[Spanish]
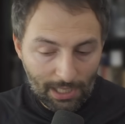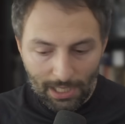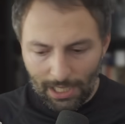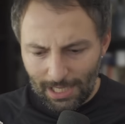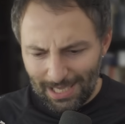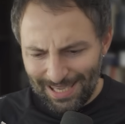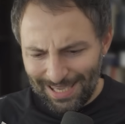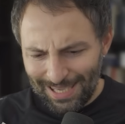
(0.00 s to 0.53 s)

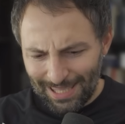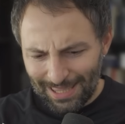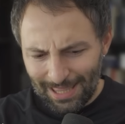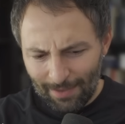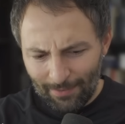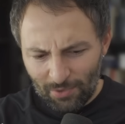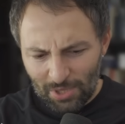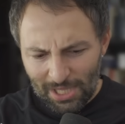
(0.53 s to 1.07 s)
y
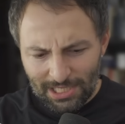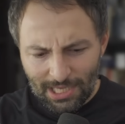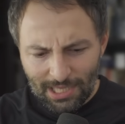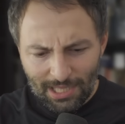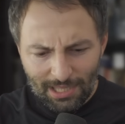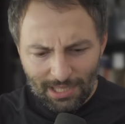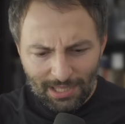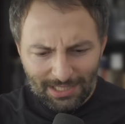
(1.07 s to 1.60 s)
daba una
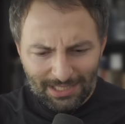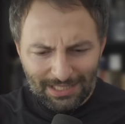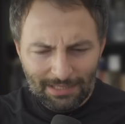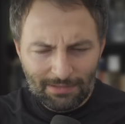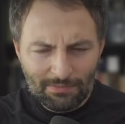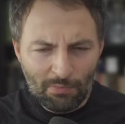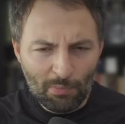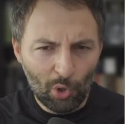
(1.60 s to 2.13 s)
serie de
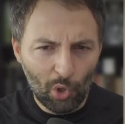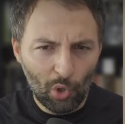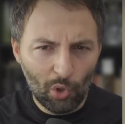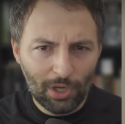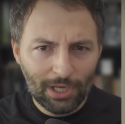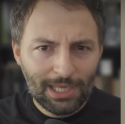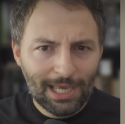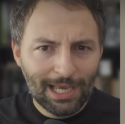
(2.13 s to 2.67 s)

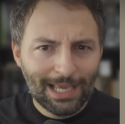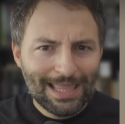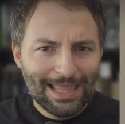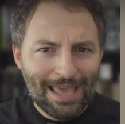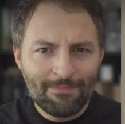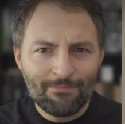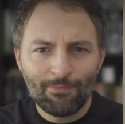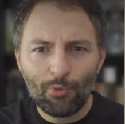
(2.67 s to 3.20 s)
simbología que era
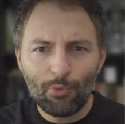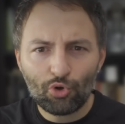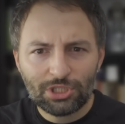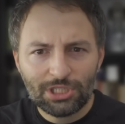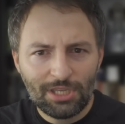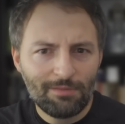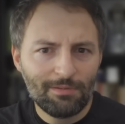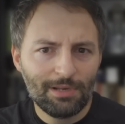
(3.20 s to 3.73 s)

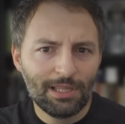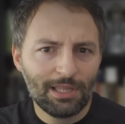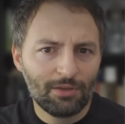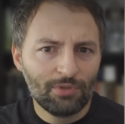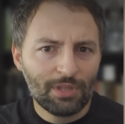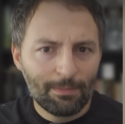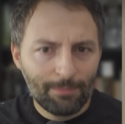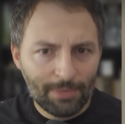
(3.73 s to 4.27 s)
imposible de que
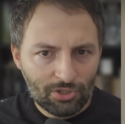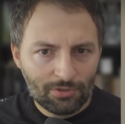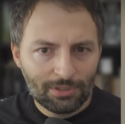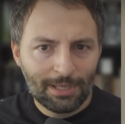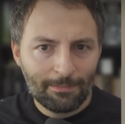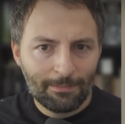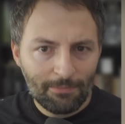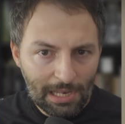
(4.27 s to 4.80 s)
una
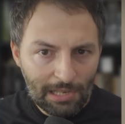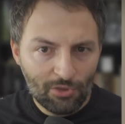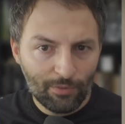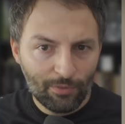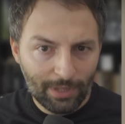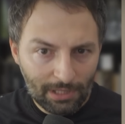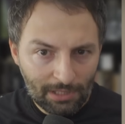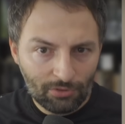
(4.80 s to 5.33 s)
persona en
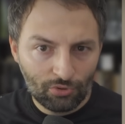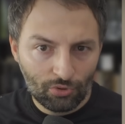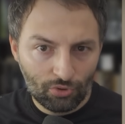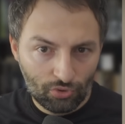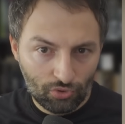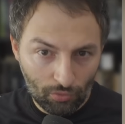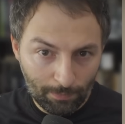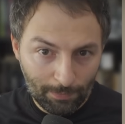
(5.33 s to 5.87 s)

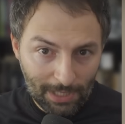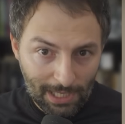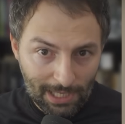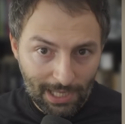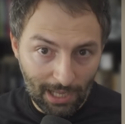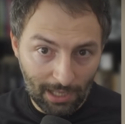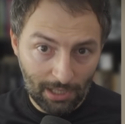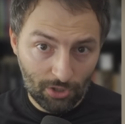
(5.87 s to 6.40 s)
1900
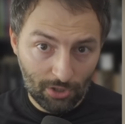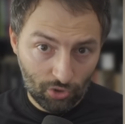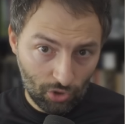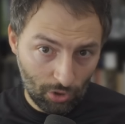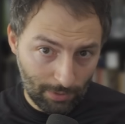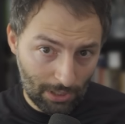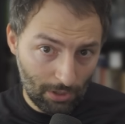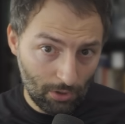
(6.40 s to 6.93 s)
supiera
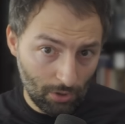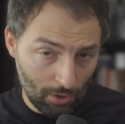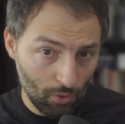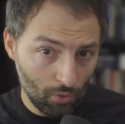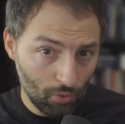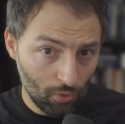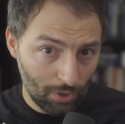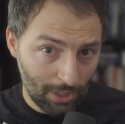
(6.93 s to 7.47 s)
sobre lo que
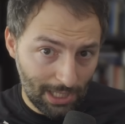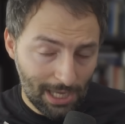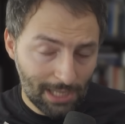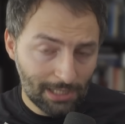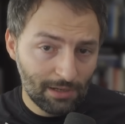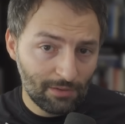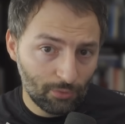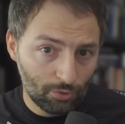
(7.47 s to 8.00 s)
ocurriría
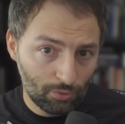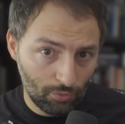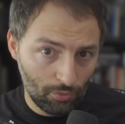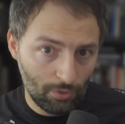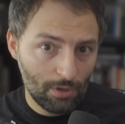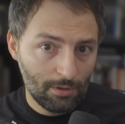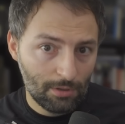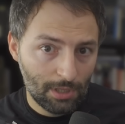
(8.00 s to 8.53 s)
en el
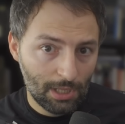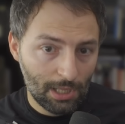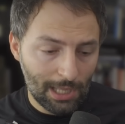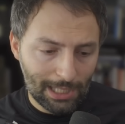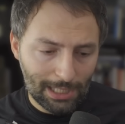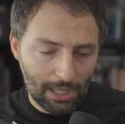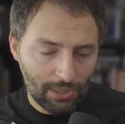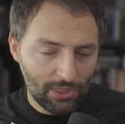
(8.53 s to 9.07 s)
futuro,
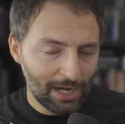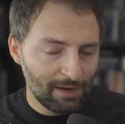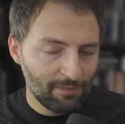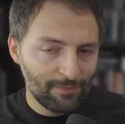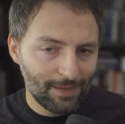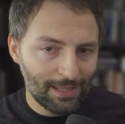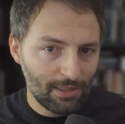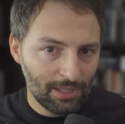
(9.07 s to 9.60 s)
que hace
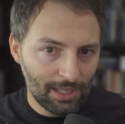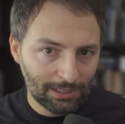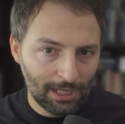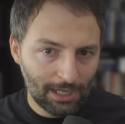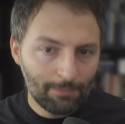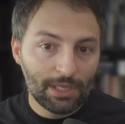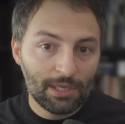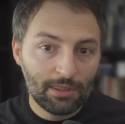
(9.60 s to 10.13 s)
referencia a
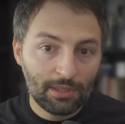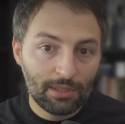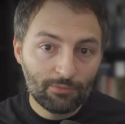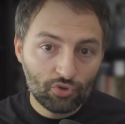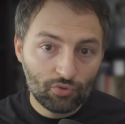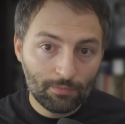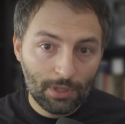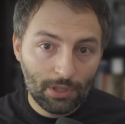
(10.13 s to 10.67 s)
Trump.
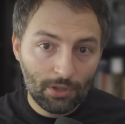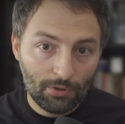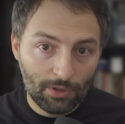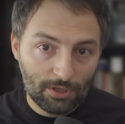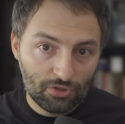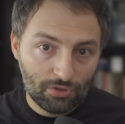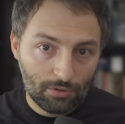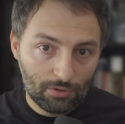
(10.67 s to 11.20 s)
Hicimos un vídeo
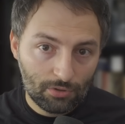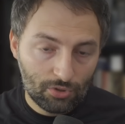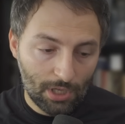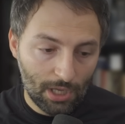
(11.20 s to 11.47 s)
de estos